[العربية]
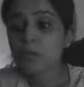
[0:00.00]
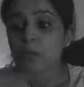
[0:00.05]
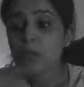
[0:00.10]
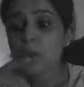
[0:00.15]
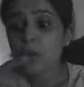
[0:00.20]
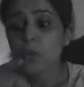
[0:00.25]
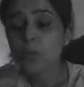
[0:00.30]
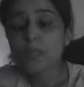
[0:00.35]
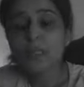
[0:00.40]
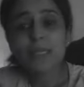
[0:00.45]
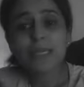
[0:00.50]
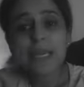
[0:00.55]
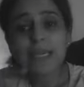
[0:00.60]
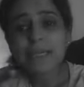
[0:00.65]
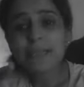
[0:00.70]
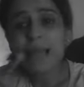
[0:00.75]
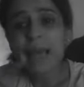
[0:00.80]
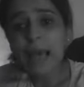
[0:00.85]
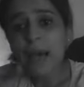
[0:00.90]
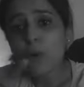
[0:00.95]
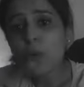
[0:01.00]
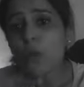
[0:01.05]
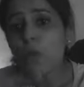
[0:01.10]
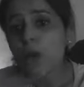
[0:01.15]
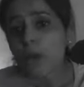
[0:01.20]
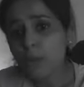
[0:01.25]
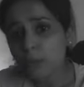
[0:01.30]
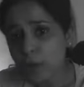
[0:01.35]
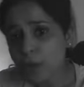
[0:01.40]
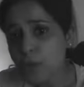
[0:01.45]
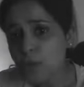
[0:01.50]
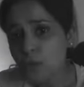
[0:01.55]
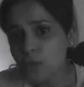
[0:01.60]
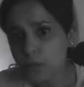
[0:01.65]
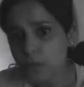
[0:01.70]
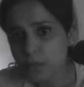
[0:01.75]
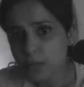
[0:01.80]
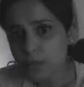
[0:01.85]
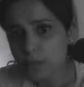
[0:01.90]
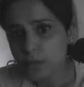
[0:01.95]
وإزاي تحول برضه
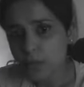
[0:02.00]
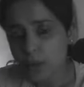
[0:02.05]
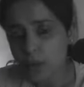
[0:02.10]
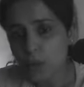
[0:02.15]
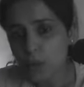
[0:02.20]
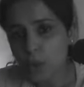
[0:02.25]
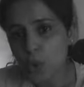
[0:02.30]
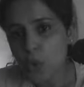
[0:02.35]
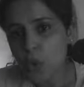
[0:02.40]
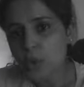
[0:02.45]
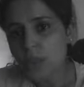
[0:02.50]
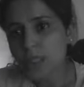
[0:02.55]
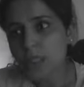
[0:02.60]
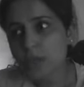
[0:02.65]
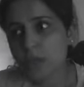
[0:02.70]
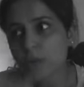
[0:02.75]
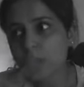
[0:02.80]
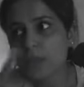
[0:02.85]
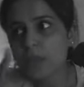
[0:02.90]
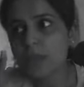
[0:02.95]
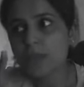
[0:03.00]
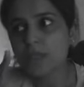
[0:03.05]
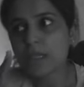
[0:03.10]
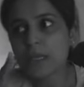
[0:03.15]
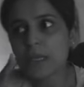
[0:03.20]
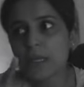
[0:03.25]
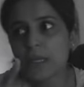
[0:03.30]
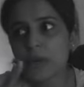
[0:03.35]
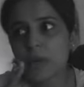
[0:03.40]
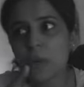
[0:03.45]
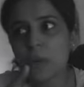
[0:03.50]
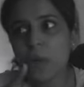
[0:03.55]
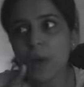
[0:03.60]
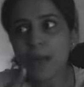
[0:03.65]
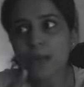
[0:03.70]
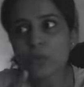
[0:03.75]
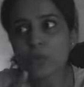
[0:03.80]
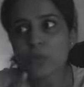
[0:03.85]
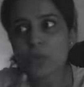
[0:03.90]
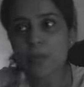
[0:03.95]
رغم إن هو استعبد وهو
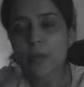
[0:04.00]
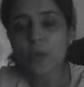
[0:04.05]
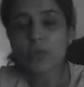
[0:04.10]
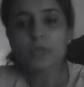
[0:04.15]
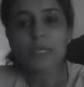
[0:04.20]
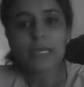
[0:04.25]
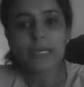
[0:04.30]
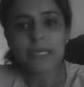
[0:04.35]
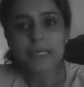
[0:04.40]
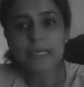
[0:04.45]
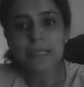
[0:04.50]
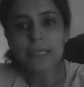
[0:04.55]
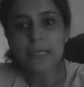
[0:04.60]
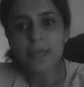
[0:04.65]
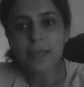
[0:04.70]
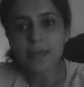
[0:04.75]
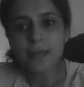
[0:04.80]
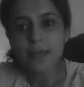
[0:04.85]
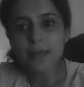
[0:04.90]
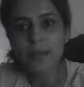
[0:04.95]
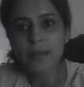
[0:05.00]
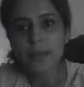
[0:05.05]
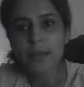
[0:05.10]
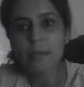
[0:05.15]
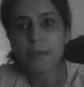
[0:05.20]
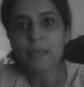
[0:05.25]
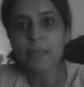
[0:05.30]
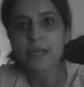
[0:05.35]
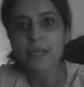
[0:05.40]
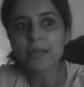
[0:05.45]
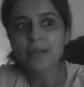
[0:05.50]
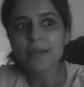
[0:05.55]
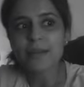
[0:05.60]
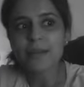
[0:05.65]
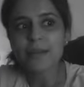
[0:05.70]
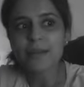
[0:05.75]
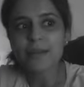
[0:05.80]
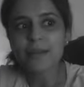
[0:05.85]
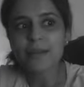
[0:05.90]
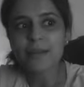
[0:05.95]
عنده 37 سنة
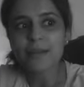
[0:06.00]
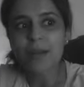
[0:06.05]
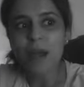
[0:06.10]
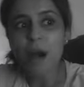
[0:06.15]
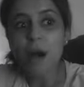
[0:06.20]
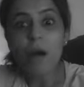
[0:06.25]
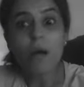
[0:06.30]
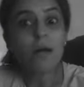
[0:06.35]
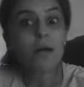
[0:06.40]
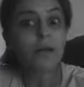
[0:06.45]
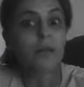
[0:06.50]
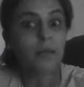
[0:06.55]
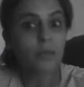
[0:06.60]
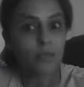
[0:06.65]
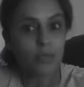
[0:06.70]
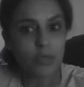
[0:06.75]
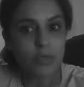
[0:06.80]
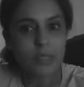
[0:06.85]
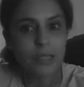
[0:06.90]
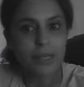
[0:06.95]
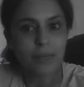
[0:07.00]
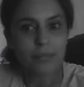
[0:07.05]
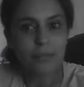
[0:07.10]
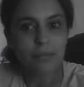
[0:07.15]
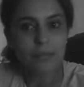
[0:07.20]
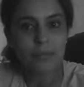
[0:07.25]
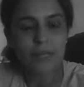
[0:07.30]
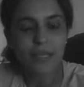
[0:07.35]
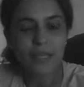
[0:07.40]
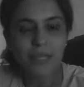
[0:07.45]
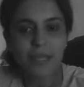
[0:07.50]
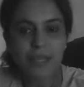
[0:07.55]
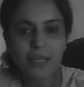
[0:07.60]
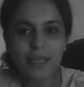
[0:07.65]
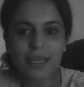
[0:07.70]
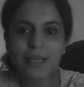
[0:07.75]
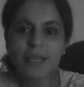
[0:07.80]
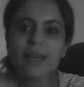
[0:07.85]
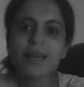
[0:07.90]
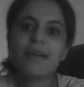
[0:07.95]
من عاقل مسلم
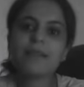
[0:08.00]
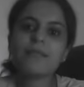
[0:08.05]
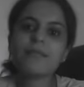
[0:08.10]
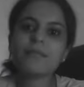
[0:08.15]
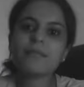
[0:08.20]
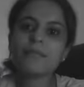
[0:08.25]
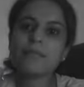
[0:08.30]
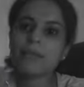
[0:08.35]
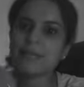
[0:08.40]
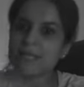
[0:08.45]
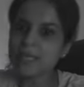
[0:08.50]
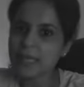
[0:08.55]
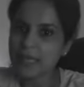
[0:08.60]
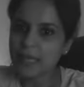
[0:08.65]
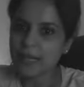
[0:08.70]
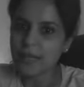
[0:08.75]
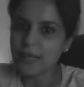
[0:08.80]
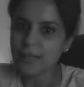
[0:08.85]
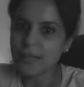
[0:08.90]
إلى مسيحي